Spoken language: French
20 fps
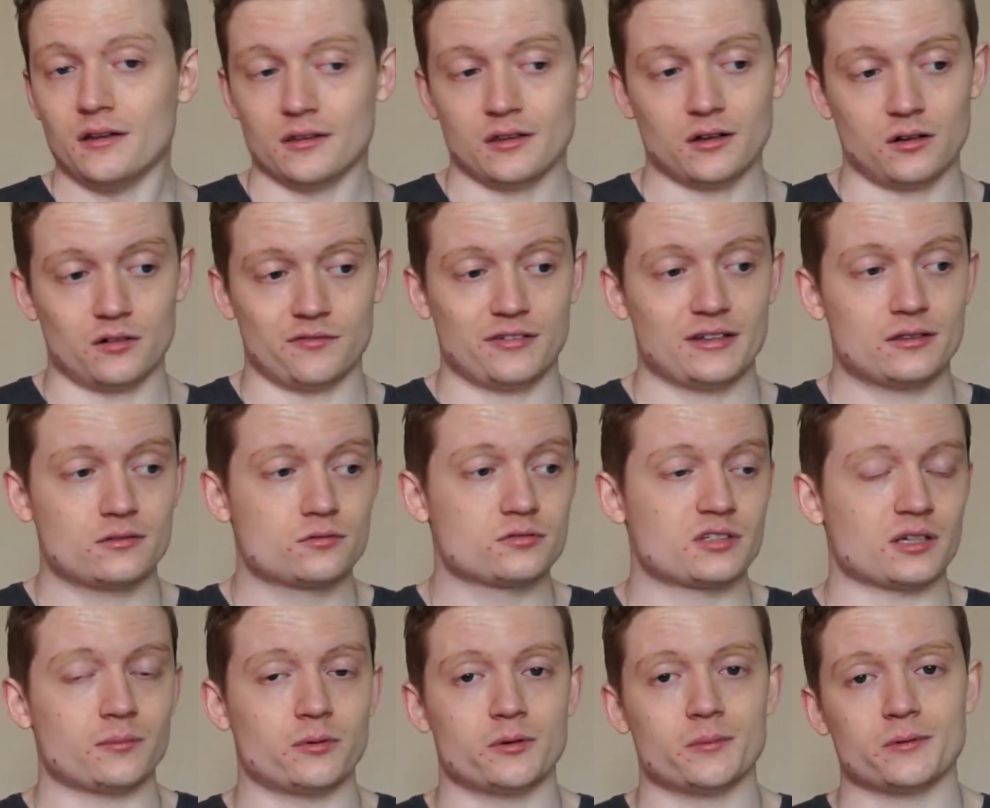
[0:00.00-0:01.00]
Non, en fait, tout
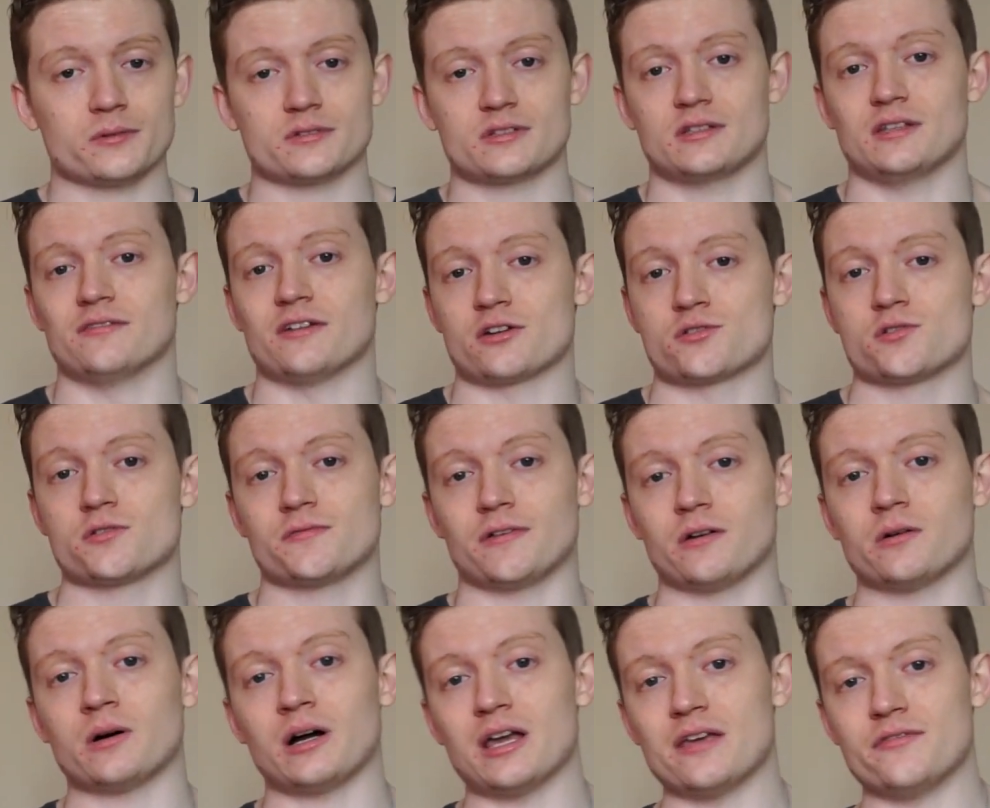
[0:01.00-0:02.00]
simplement, il va juste
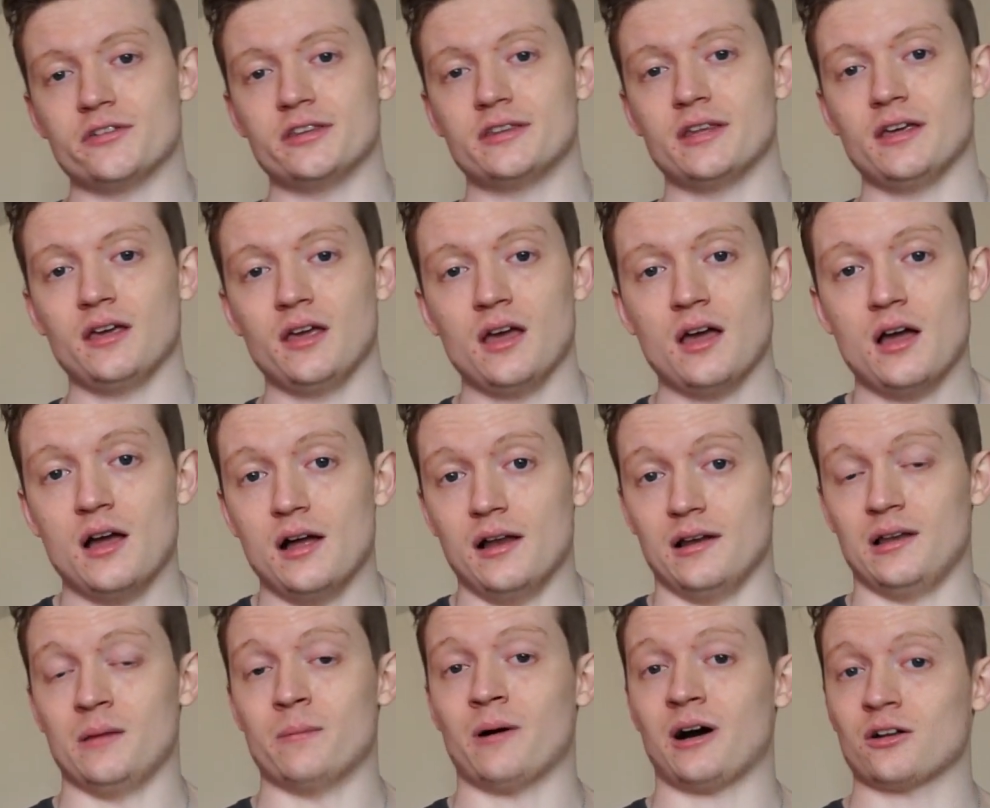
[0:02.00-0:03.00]
falloir éviter
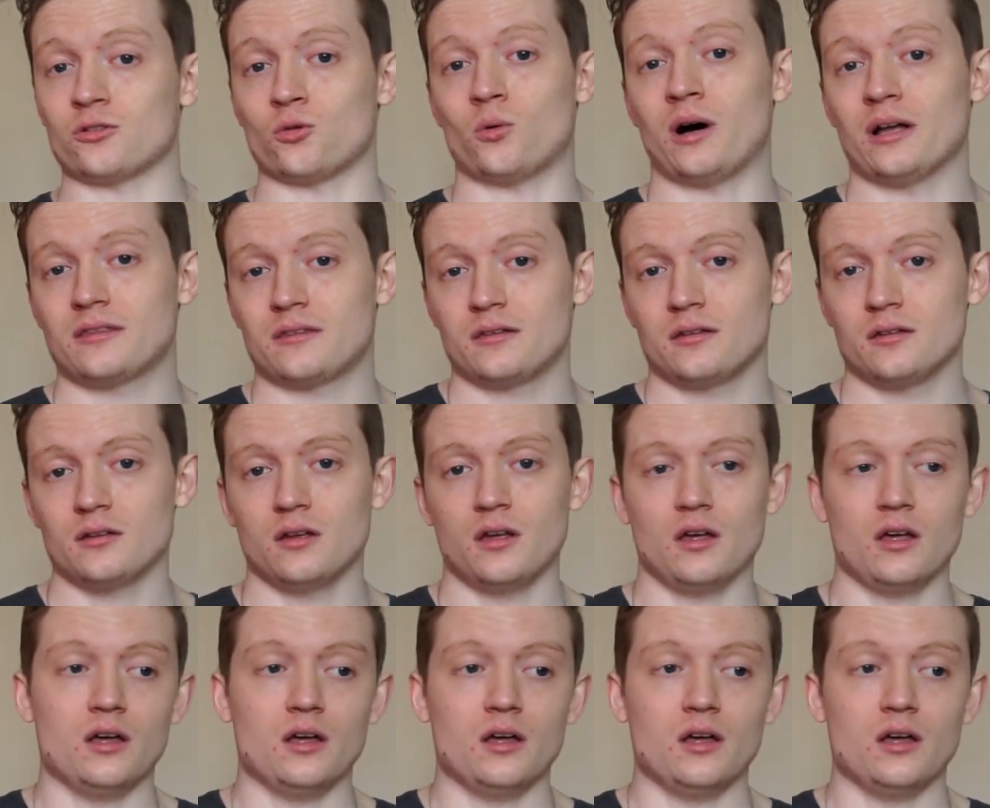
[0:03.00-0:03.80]
les barres droites